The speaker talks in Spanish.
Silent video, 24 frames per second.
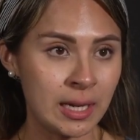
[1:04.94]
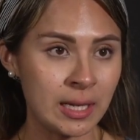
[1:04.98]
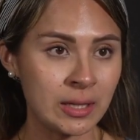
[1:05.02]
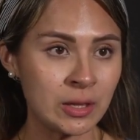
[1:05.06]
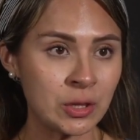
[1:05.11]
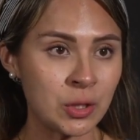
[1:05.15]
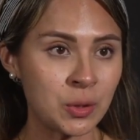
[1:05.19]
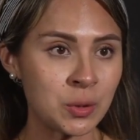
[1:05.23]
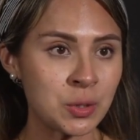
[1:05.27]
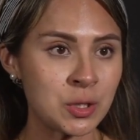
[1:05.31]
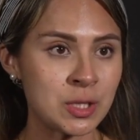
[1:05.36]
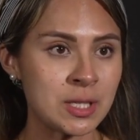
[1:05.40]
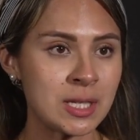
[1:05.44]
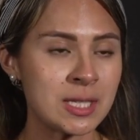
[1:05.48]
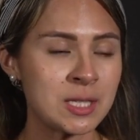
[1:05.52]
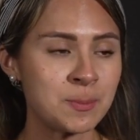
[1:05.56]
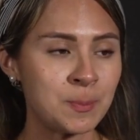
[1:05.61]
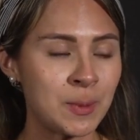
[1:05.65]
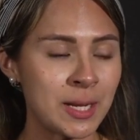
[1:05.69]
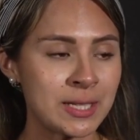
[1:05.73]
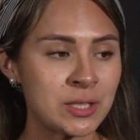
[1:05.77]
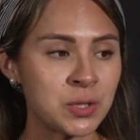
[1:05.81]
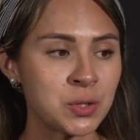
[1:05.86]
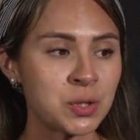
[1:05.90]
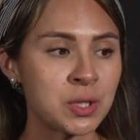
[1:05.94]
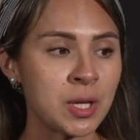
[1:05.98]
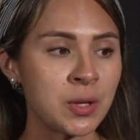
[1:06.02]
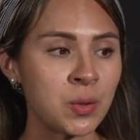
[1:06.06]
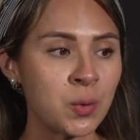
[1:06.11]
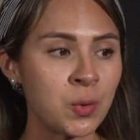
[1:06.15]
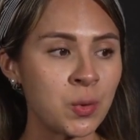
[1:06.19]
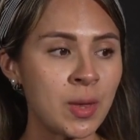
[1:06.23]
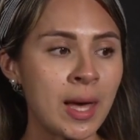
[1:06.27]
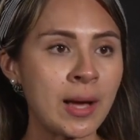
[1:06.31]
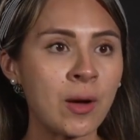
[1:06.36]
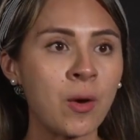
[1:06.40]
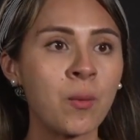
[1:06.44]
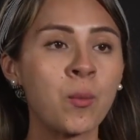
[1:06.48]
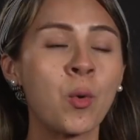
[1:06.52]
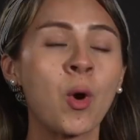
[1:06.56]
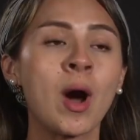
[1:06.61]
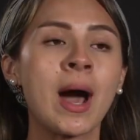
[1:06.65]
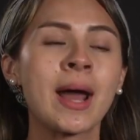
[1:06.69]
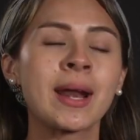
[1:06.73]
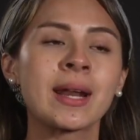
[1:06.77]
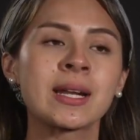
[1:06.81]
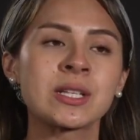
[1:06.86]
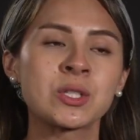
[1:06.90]
entonces Plexos te ayuda como
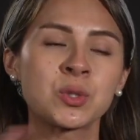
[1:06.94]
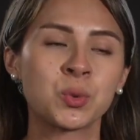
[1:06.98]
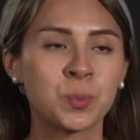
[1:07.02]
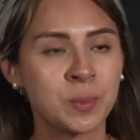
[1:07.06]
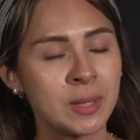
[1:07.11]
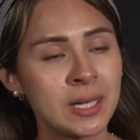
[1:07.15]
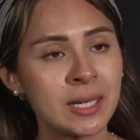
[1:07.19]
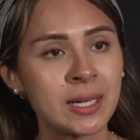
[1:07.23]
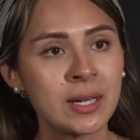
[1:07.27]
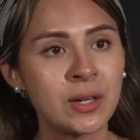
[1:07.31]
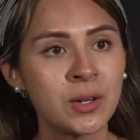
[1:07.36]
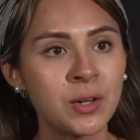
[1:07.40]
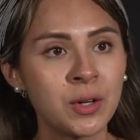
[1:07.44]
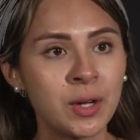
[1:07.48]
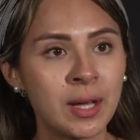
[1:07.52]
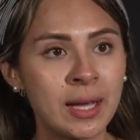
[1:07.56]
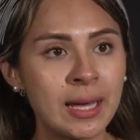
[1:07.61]
a resumirlo